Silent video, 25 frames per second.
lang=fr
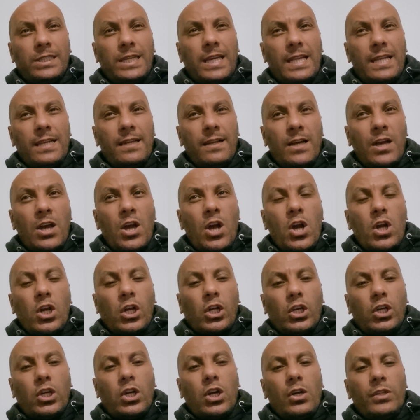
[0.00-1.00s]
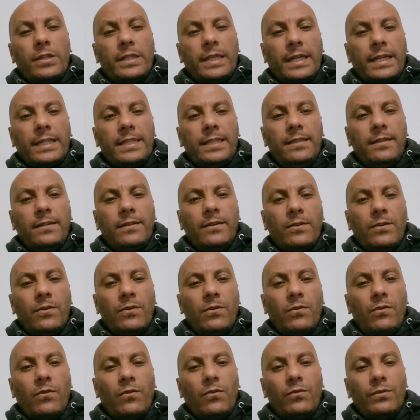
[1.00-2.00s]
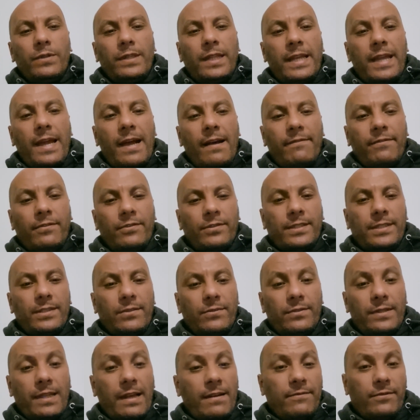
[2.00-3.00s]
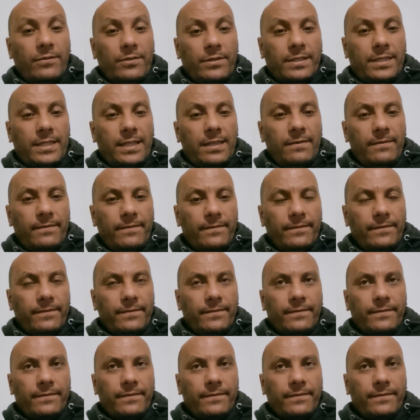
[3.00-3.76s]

quelle connerie on est on a avancé.